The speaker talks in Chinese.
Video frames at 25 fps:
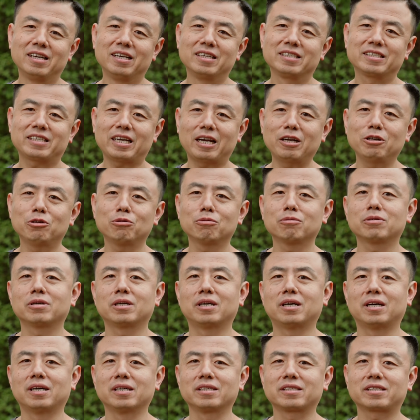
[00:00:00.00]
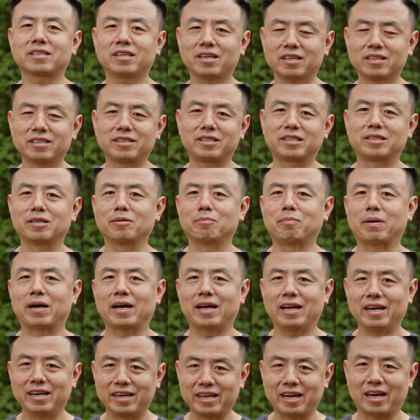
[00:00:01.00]
参数上更是
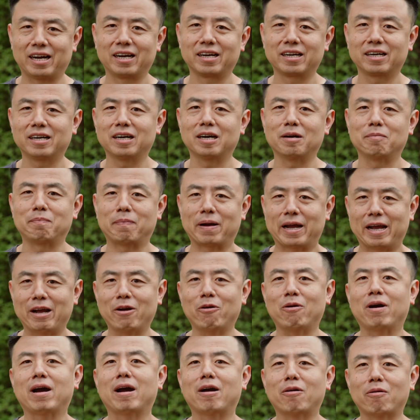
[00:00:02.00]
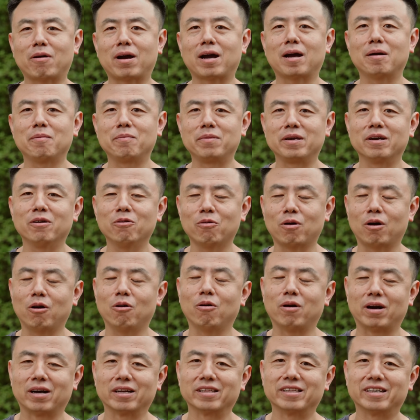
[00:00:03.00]
把两个白花花、明晃
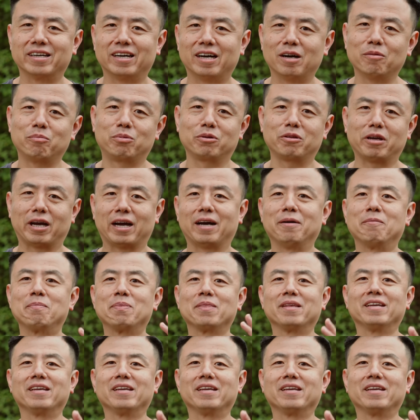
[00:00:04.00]
晃的啊，不对啊，